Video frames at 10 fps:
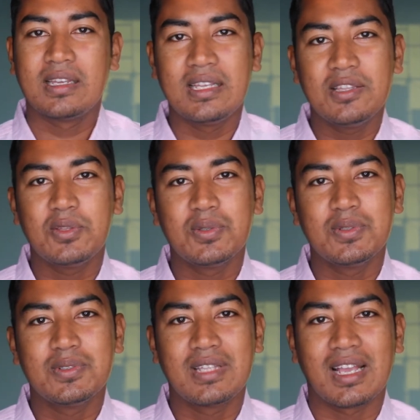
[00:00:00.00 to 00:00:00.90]
কিন্তু
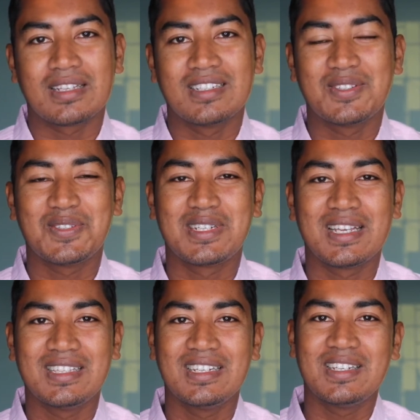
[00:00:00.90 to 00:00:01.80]
দেখা যেত
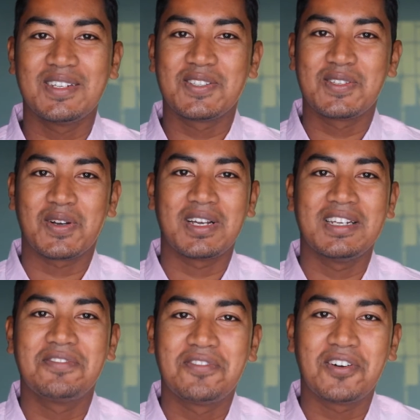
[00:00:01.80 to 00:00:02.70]
সেদিন
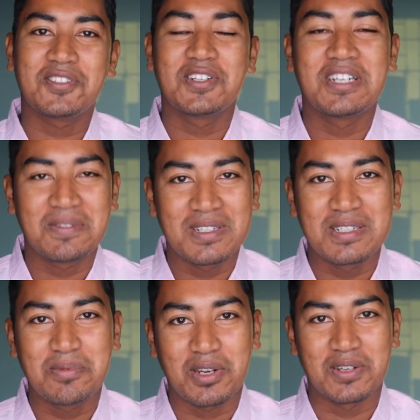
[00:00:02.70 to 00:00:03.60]
সকালে ফজরের
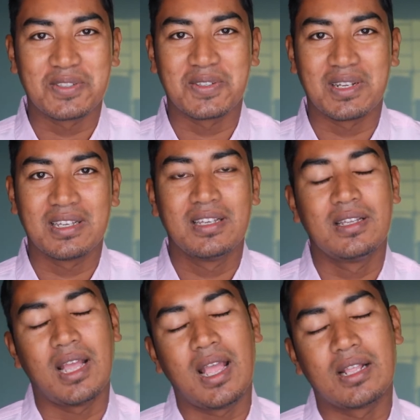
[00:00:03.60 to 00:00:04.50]
নামাজই পড়া হতো না
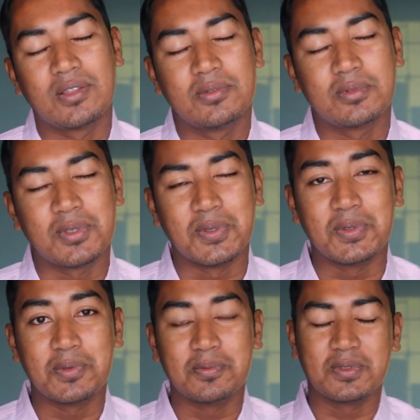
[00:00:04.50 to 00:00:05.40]
একদম
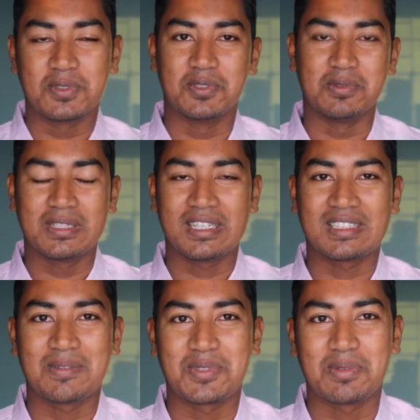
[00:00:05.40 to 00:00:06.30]
ঘুম ঘুমিয়ে
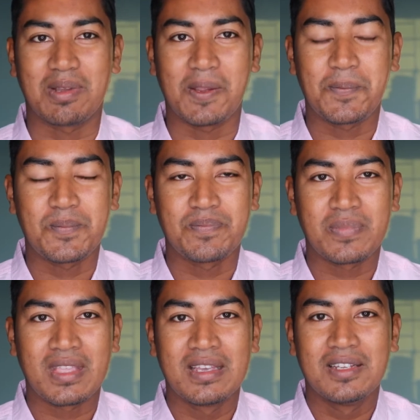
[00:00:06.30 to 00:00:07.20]
থাকতাম সবাই
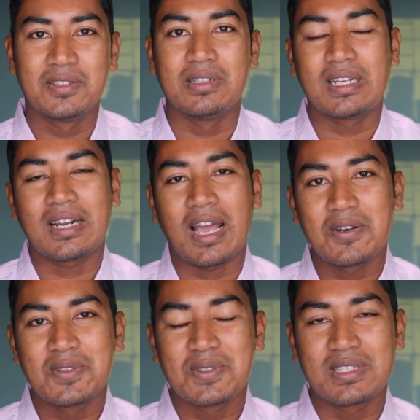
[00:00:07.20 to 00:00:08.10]
তো এটার
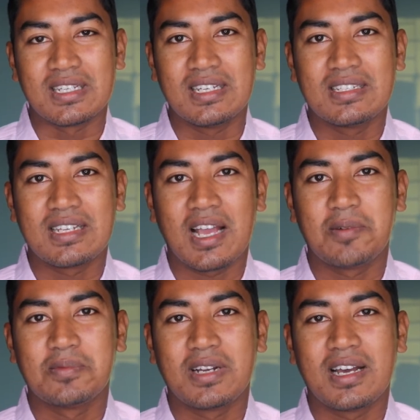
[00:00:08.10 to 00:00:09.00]
কারণ হচ্ছে যে
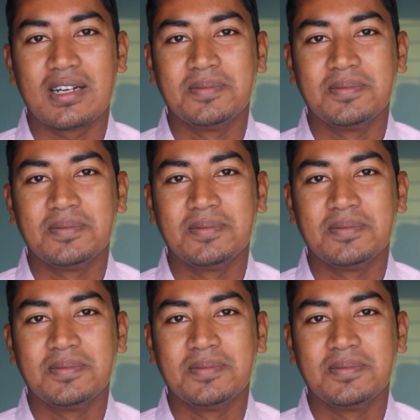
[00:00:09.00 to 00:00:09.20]
আমরা